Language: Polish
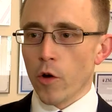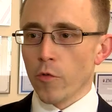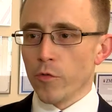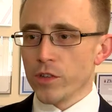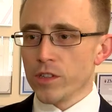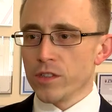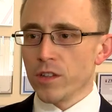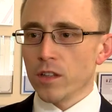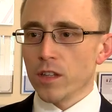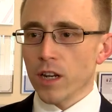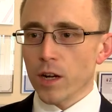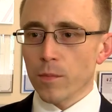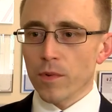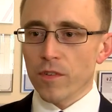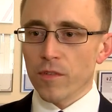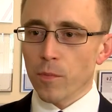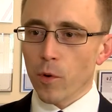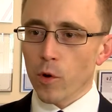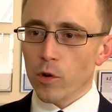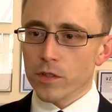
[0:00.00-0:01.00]
Wizyta
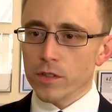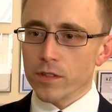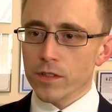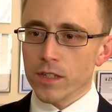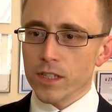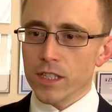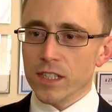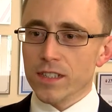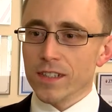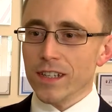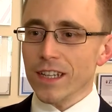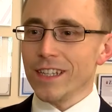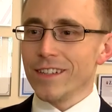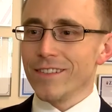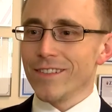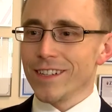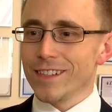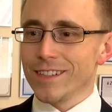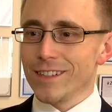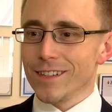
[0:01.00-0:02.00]
Trumpa w Polsce z
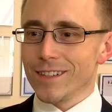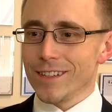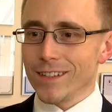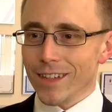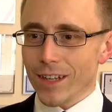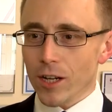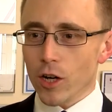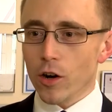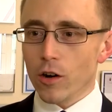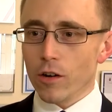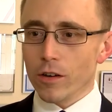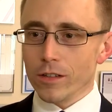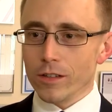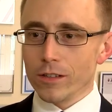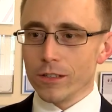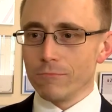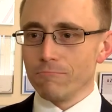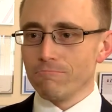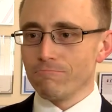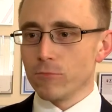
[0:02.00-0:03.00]
inwestycyjnego
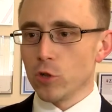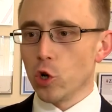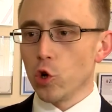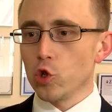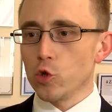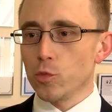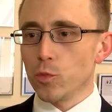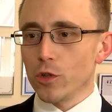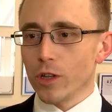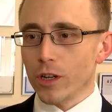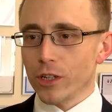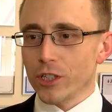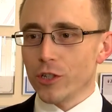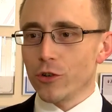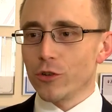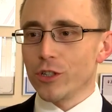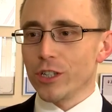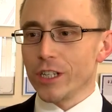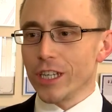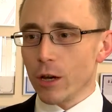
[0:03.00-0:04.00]
i
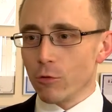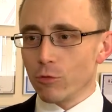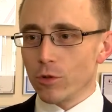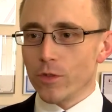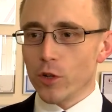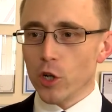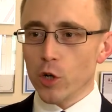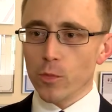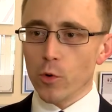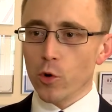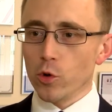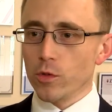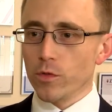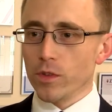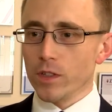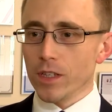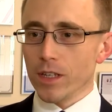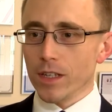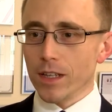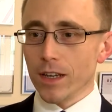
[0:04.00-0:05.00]
gospodarczego czy giełdowego punktu
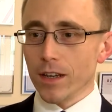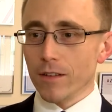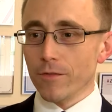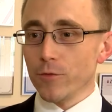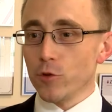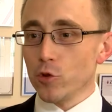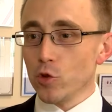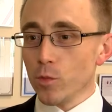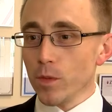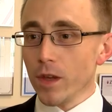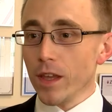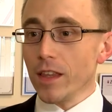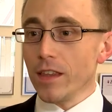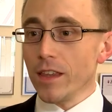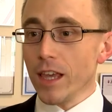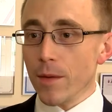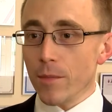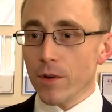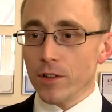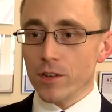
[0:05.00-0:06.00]
widzenia w sumie
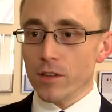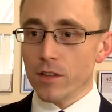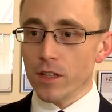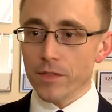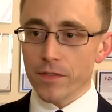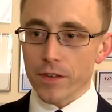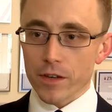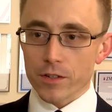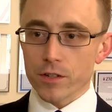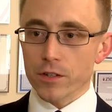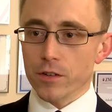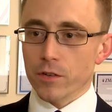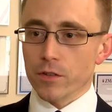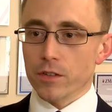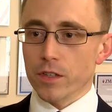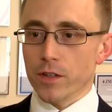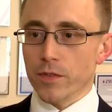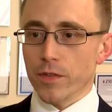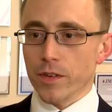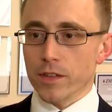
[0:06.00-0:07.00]
nie ma żadnych większych
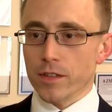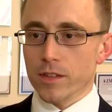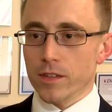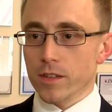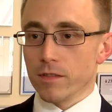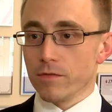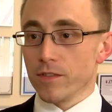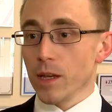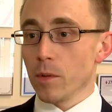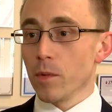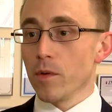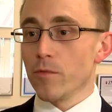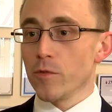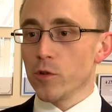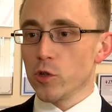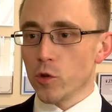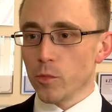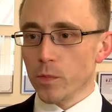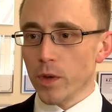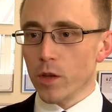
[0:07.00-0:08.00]
konsekwencji. W samym
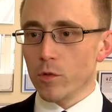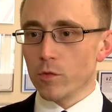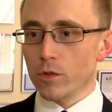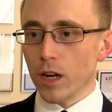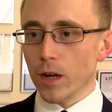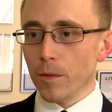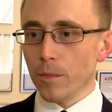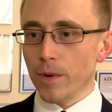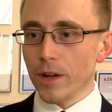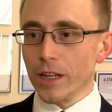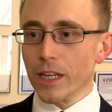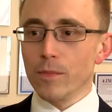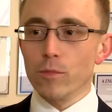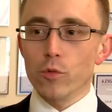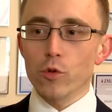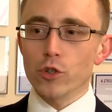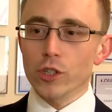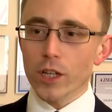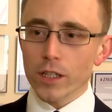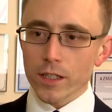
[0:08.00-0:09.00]
wystąpieniu Trumpa nie
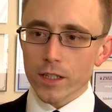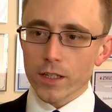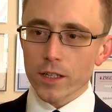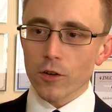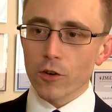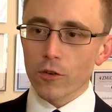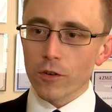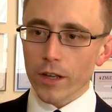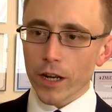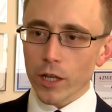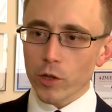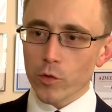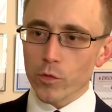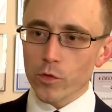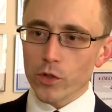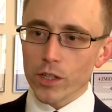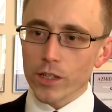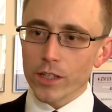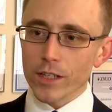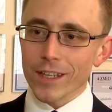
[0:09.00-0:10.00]
było żadnych
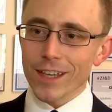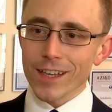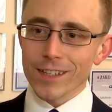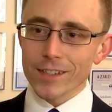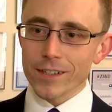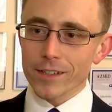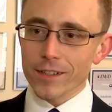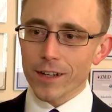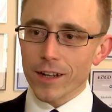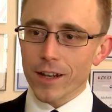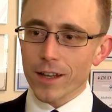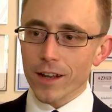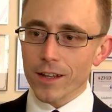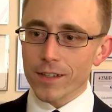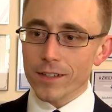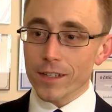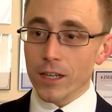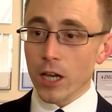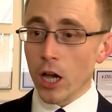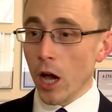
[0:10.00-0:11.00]
konkretów, żadnych jasnych
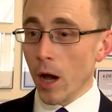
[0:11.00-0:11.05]
deklaracji,